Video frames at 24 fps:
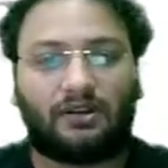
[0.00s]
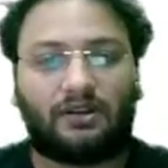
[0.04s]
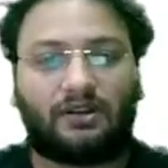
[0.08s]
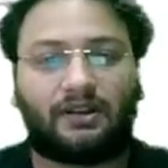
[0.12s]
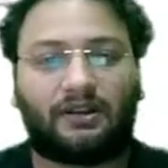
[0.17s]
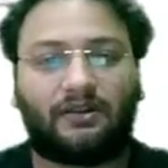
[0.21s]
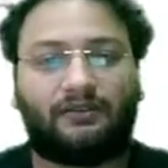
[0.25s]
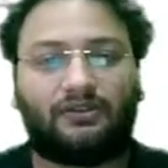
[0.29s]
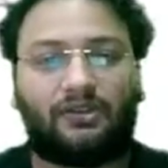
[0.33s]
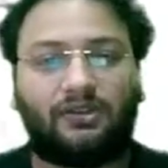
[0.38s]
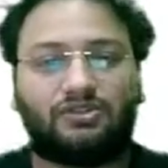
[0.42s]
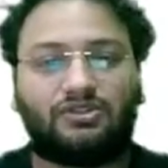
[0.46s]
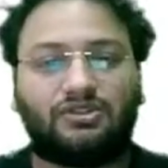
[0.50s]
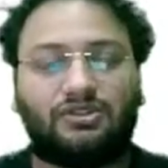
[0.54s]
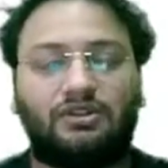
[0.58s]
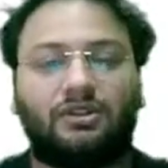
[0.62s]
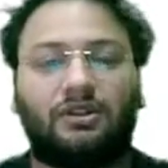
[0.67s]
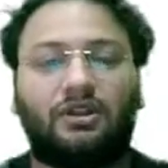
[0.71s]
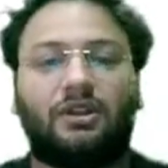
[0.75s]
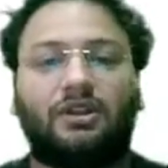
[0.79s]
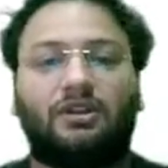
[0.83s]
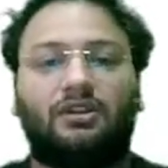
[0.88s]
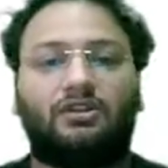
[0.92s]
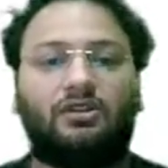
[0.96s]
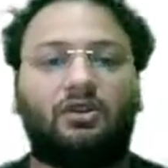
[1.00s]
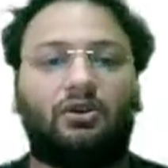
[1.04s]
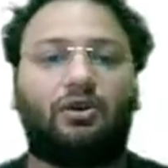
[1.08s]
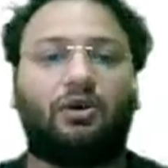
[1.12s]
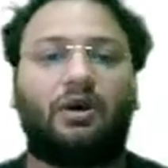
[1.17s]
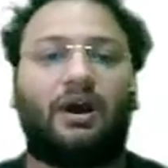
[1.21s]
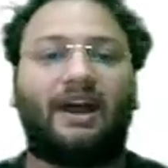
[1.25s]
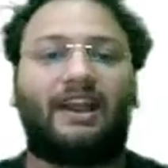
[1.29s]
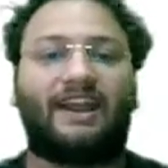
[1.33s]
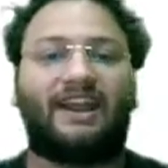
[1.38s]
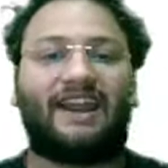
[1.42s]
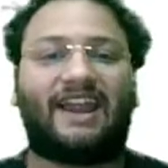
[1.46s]
रेवोल्यूशन सो
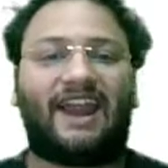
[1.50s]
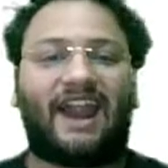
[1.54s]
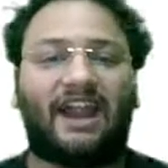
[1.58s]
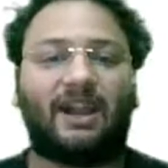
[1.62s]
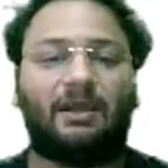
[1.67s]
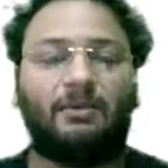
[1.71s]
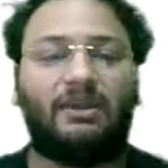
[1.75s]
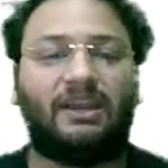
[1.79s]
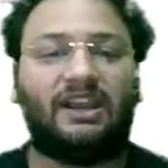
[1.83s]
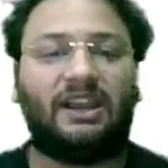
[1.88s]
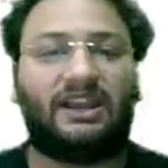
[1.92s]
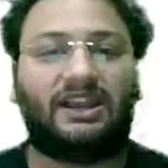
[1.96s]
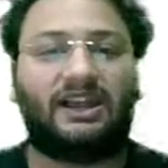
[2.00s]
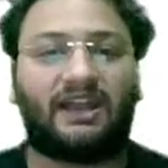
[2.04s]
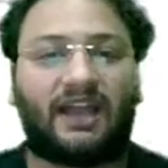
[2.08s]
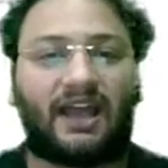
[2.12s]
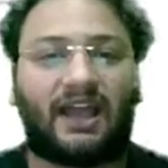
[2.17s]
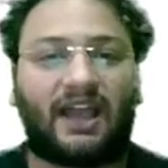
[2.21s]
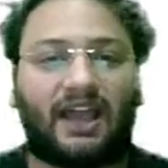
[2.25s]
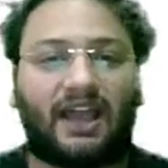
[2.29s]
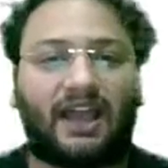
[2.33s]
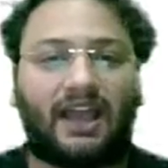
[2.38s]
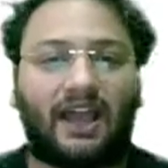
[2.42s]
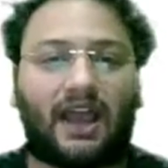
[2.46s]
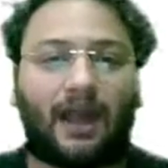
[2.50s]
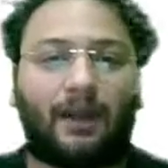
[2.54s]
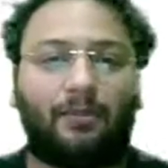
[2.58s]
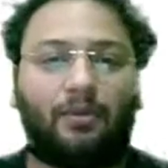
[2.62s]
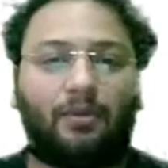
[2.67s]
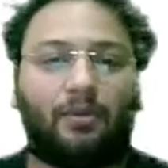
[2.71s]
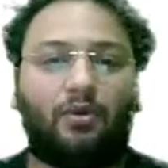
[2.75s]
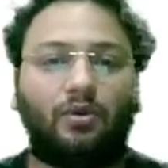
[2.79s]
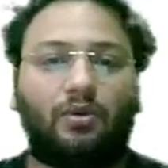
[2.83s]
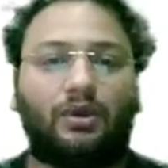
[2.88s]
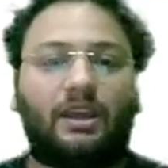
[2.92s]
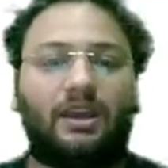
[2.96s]
अन अकेडमी लेकर आया है आप
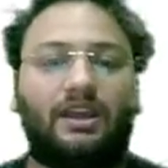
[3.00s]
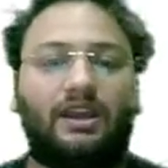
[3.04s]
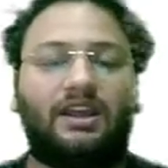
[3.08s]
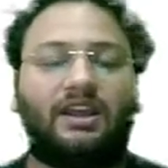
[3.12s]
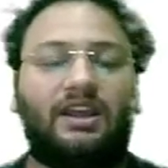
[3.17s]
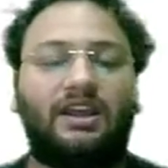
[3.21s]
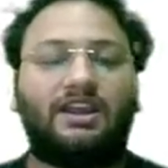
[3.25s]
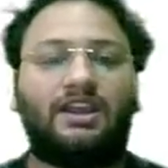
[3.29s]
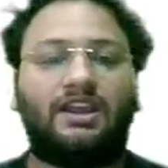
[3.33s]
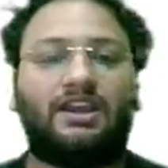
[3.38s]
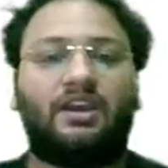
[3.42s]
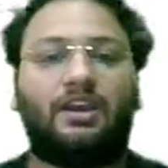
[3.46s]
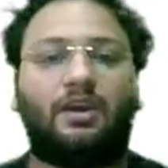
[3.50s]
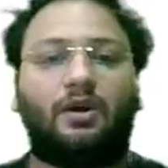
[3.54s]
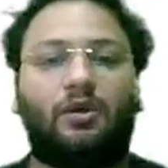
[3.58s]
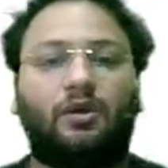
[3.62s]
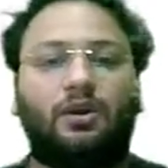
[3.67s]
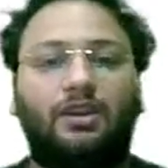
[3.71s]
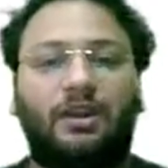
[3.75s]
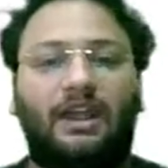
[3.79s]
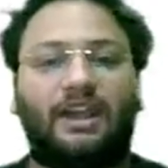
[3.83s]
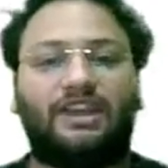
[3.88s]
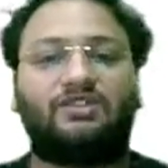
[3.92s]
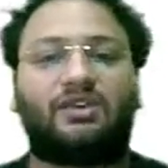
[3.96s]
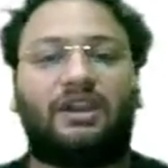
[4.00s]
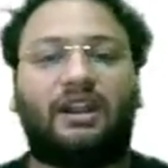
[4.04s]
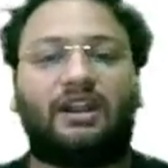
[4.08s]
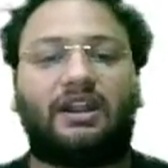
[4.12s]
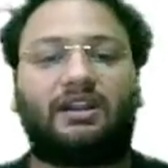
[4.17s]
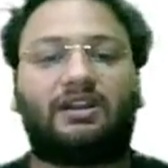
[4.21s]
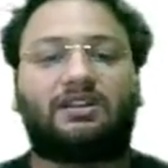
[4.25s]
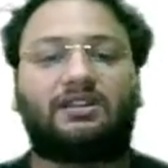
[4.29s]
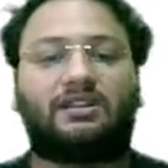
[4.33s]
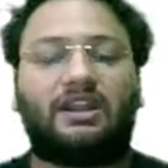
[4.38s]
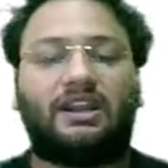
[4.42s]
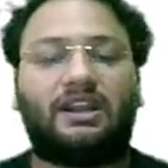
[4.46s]
लोगों के लिए उन
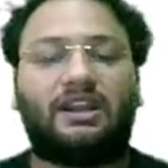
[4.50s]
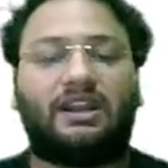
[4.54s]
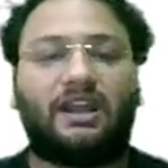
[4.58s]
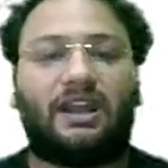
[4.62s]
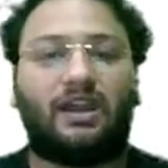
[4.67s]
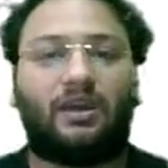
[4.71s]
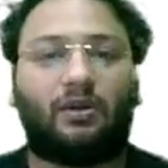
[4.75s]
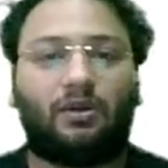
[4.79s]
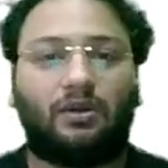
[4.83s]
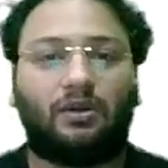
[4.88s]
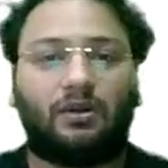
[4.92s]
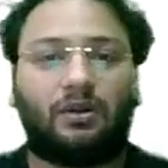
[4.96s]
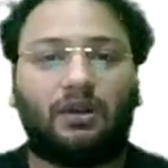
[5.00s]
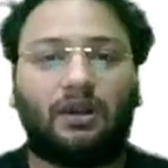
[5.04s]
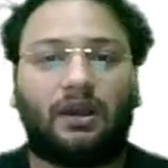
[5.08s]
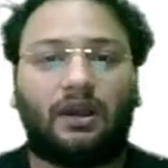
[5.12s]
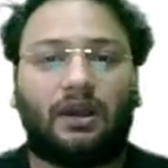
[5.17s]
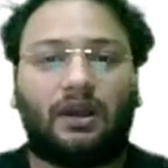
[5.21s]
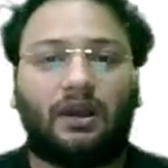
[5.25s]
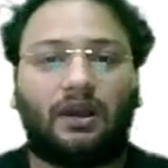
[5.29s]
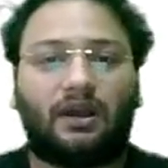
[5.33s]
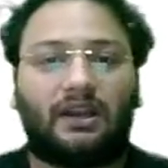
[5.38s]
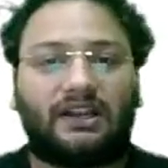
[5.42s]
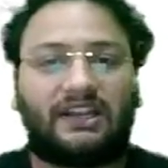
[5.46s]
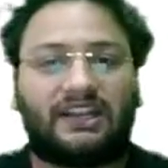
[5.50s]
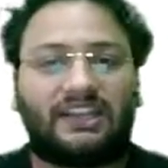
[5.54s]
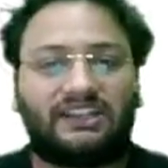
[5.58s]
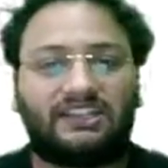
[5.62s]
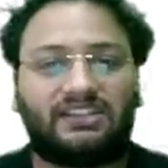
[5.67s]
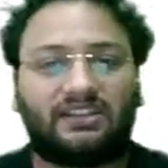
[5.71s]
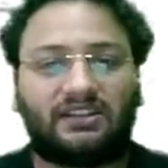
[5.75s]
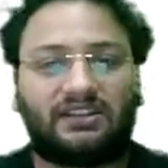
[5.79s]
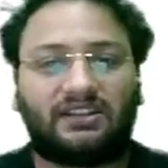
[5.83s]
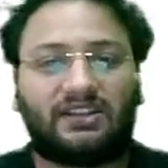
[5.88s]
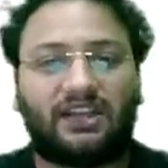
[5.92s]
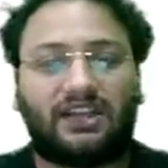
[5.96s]
एजुकेटर्स के लिए उन
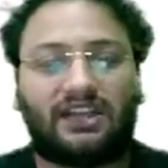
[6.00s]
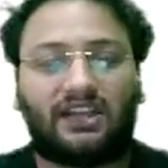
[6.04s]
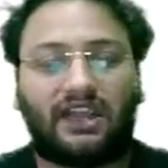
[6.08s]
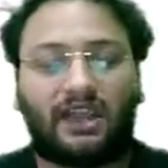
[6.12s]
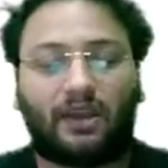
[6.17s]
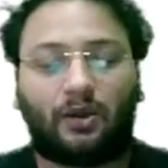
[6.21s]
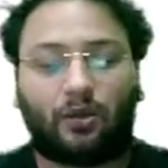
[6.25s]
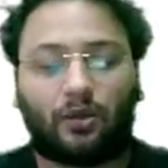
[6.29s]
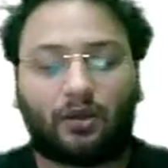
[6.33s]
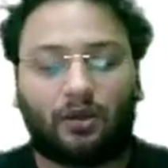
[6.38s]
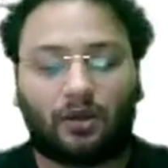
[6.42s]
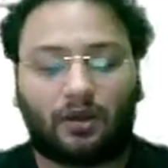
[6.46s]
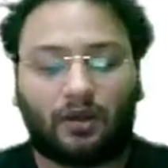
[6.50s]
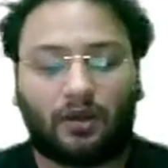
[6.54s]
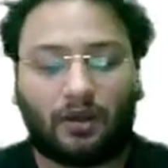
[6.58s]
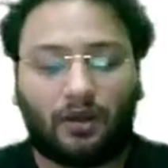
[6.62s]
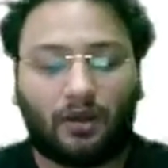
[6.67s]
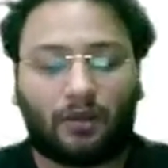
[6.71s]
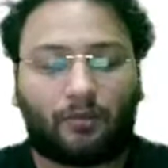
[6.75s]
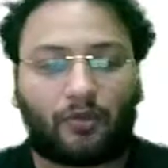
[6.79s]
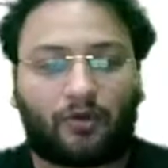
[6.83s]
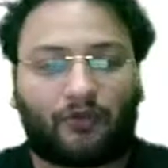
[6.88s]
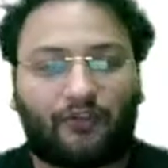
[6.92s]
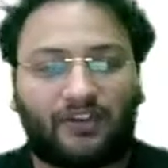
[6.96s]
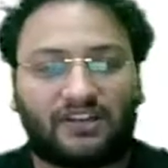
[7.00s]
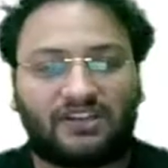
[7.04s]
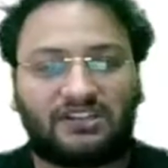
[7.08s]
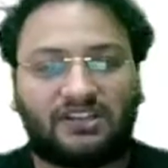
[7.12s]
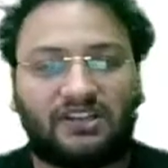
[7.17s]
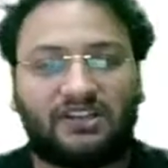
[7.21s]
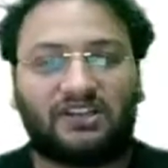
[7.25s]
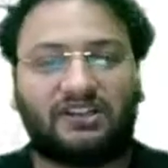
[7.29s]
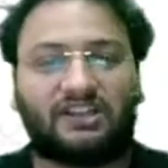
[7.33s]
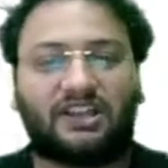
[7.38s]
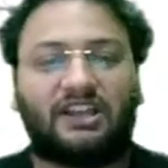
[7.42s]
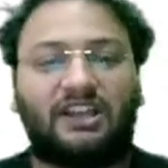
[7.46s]
टीचर्स uh, के लिए उन
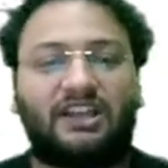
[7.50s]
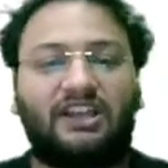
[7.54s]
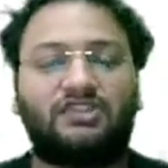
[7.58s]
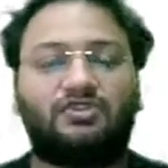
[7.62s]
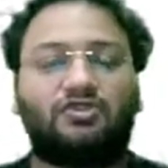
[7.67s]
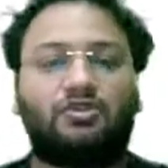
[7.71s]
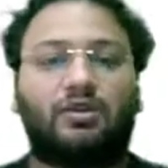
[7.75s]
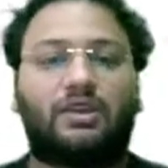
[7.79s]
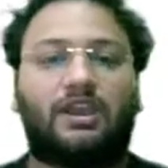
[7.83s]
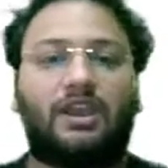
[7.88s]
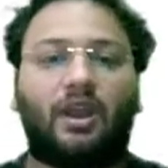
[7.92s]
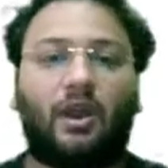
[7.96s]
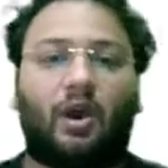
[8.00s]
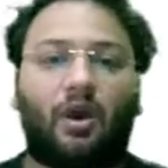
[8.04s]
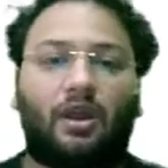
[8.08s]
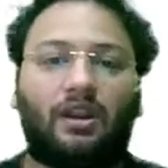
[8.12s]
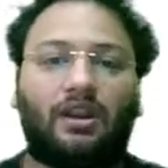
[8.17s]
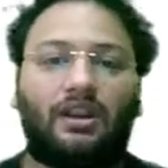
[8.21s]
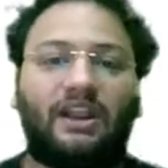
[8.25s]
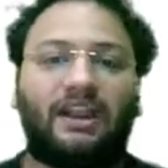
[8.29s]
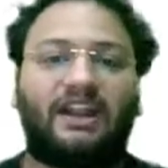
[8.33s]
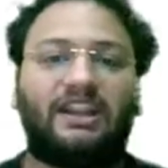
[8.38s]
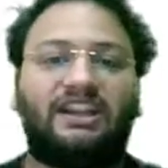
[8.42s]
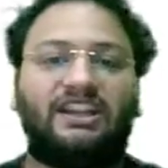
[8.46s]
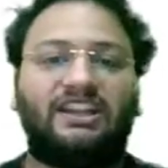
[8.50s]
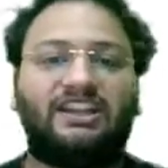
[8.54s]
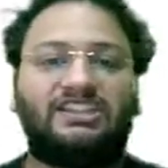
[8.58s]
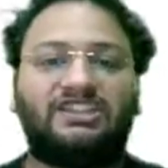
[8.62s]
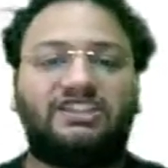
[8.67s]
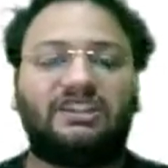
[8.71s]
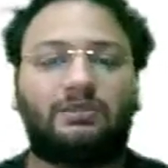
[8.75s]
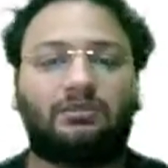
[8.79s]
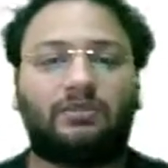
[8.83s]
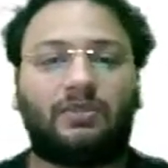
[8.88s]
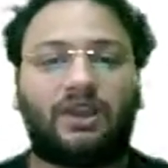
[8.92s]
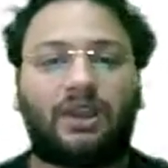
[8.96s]
प्रोफेशनल्स के लिए जो कि ऑनलाइन
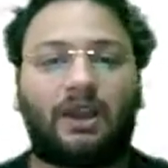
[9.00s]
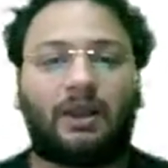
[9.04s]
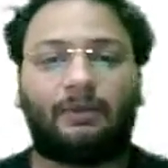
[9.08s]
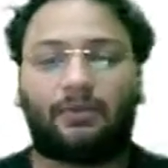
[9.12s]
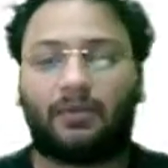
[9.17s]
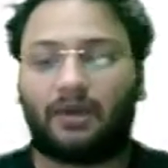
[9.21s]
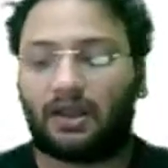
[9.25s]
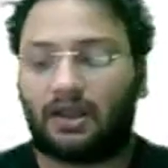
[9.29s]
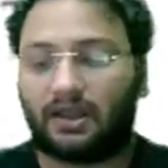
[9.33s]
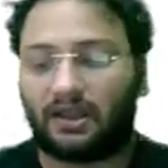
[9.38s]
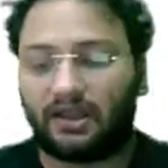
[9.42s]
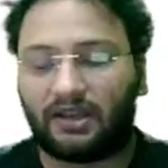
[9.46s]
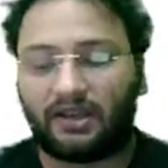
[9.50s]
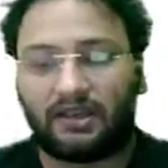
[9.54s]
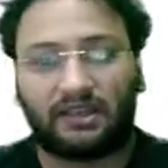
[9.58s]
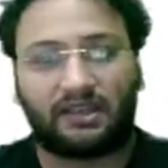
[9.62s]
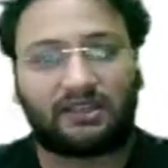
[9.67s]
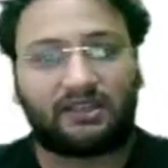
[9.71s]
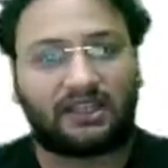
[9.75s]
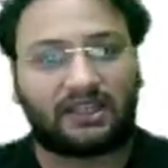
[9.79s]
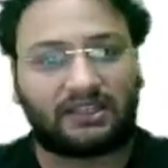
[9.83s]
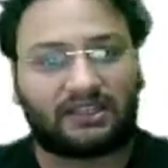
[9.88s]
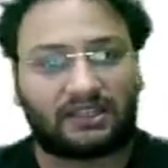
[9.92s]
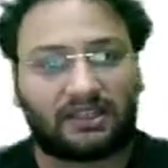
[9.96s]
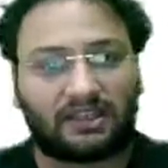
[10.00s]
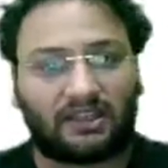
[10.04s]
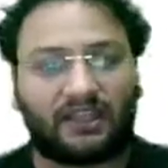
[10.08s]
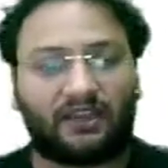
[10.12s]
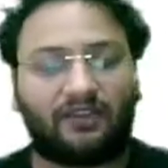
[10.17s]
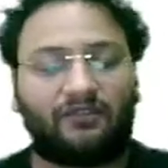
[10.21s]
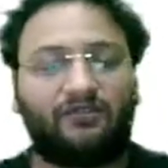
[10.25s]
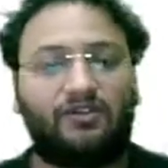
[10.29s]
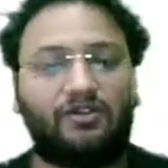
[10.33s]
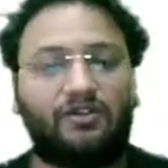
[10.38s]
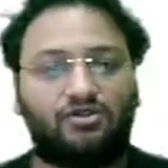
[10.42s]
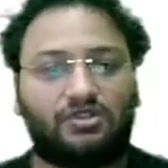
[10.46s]
टीचिंग में अपना करियर देखते हैं
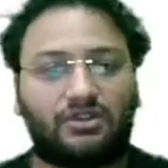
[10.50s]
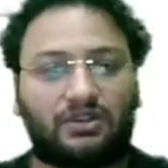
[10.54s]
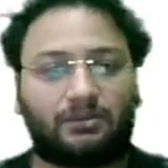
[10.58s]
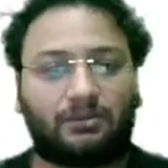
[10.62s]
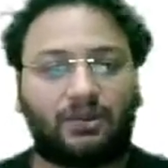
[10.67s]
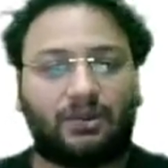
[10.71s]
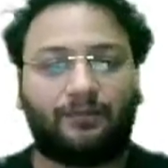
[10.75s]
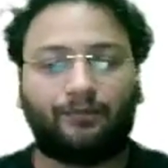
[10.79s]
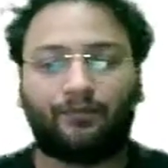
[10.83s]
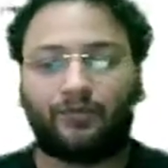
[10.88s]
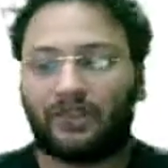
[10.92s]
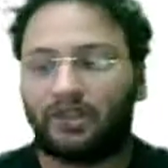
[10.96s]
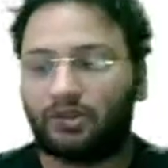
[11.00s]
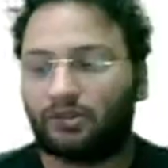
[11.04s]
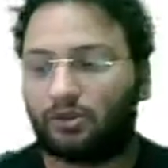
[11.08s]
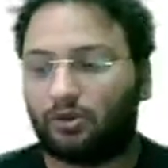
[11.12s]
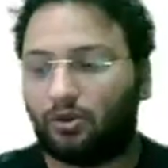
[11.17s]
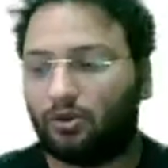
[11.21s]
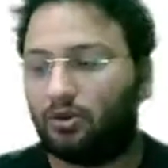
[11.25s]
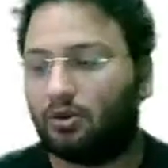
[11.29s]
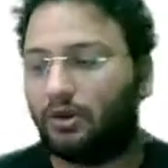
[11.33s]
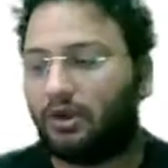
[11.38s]
फ्यूचर में तो